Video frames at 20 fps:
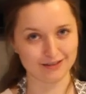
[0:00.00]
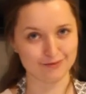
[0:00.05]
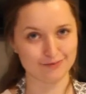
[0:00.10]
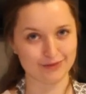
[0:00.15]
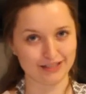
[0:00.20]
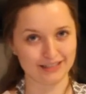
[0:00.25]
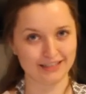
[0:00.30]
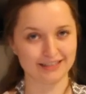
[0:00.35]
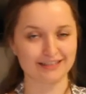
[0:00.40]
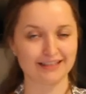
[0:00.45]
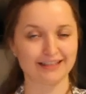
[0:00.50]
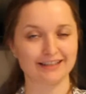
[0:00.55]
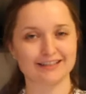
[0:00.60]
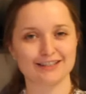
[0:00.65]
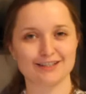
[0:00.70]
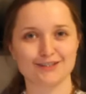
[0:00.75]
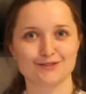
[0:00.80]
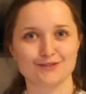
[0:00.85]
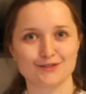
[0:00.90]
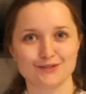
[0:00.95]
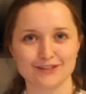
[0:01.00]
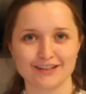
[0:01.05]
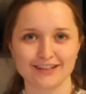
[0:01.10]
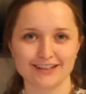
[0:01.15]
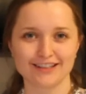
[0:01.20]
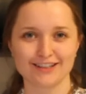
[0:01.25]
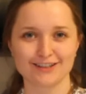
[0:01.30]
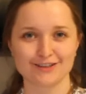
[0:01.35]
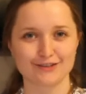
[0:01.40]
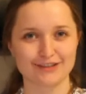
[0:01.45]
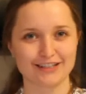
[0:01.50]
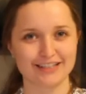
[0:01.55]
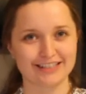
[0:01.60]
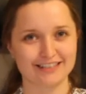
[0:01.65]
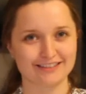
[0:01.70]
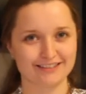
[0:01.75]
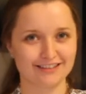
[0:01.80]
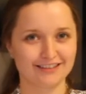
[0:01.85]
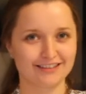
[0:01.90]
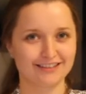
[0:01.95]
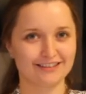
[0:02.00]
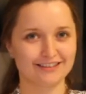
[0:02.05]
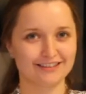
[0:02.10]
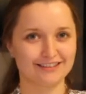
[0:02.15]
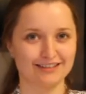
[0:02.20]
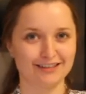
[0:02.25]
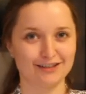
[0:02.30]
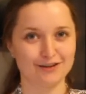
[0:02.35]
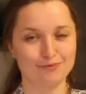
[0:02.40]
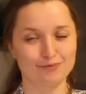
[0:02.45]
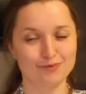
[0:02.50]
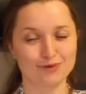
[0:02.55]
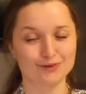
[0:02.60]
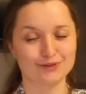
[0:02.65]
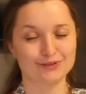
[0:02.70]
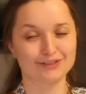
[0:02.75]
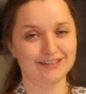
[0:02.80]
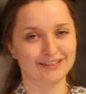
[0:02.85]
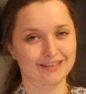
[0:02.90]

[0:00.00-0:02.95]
immer die Zeit erhöhen. So geht ja sicher, dass die auch plus nicht